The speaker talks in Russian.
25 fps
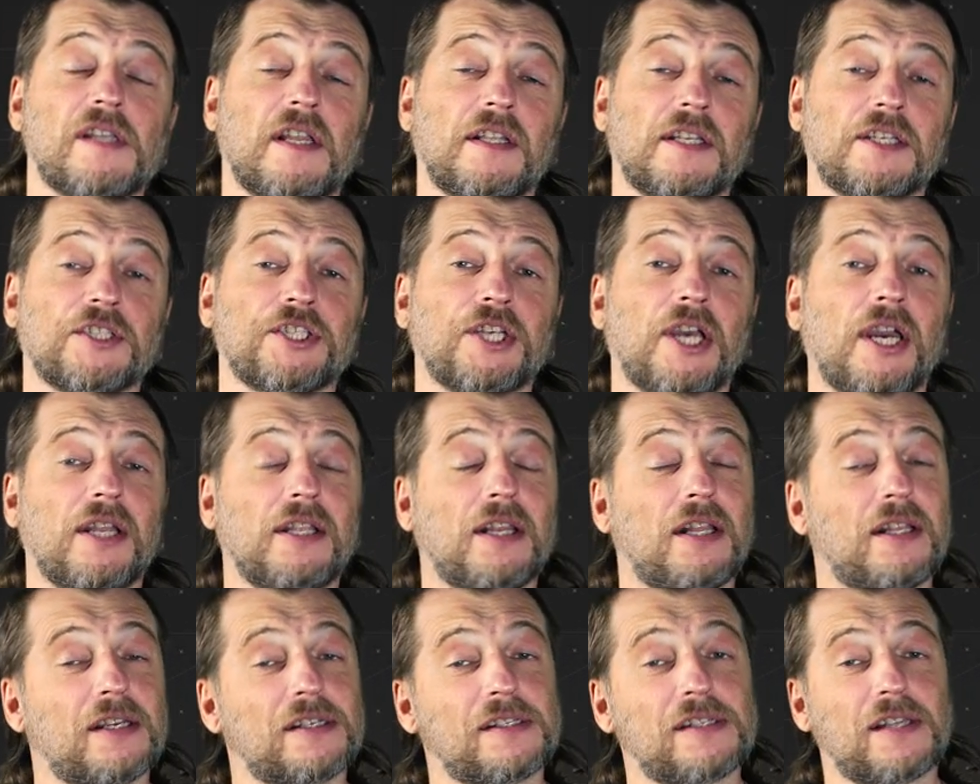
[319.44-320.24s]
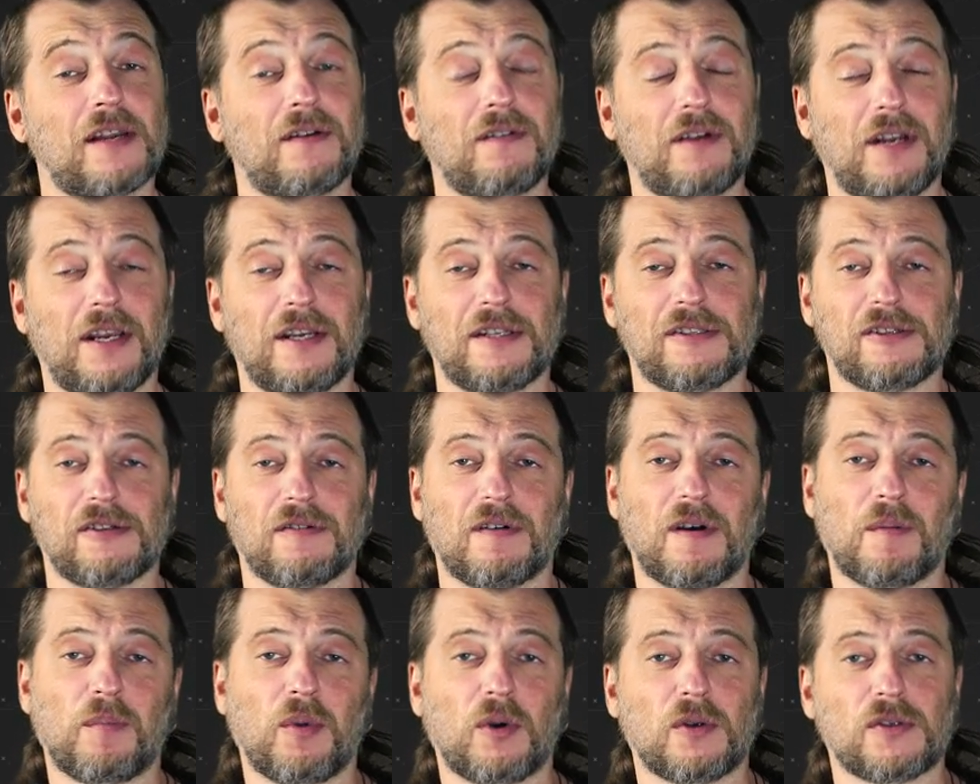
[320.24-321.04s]
на наш канал, оставляйте
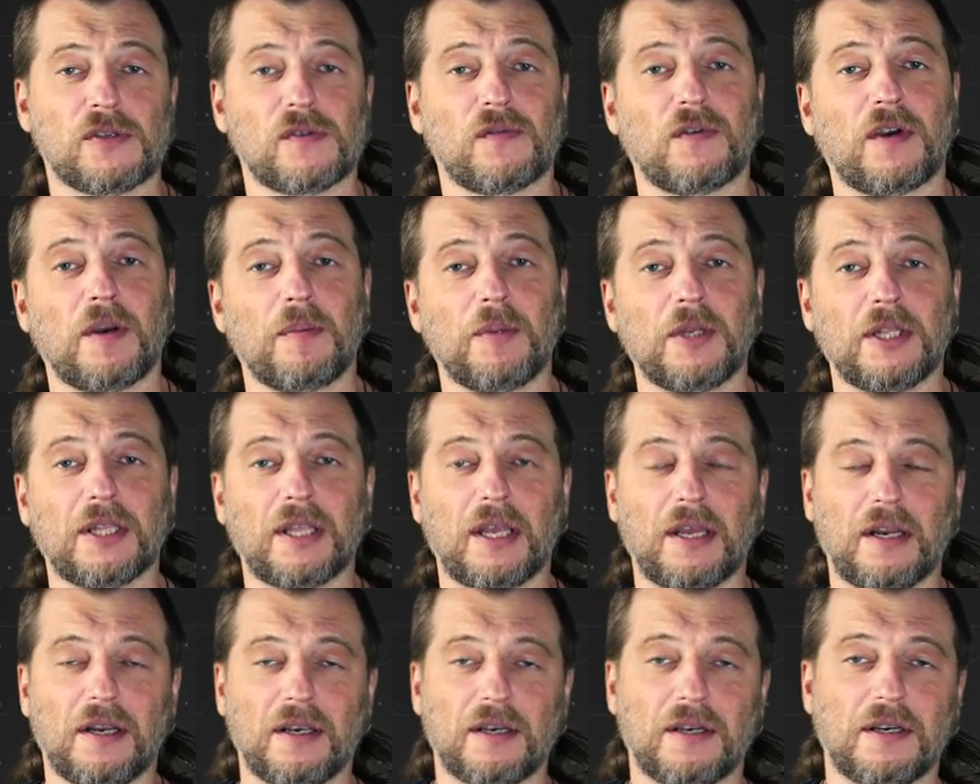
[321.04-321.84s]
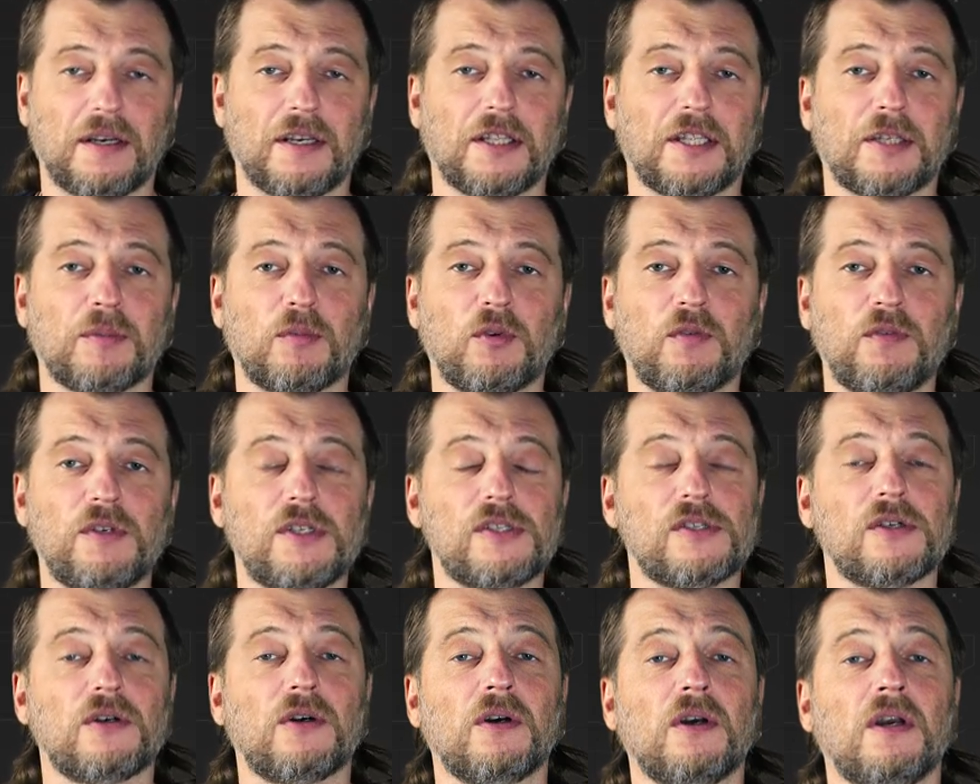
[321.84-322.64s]
вопросы в комментариях к этому
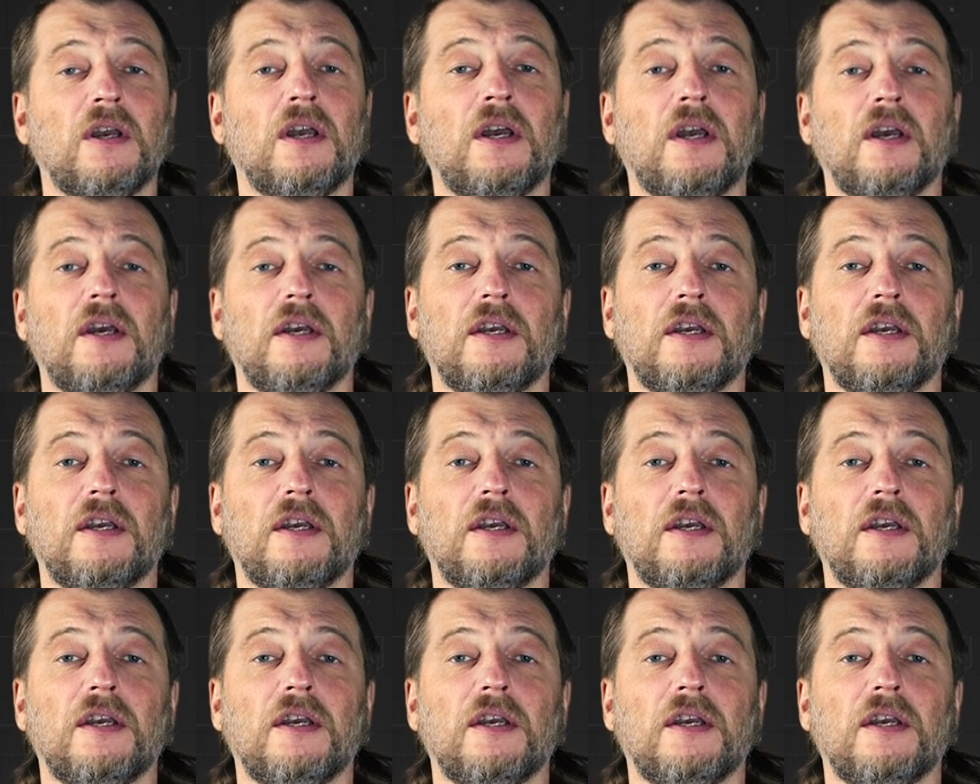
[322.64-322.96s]
видео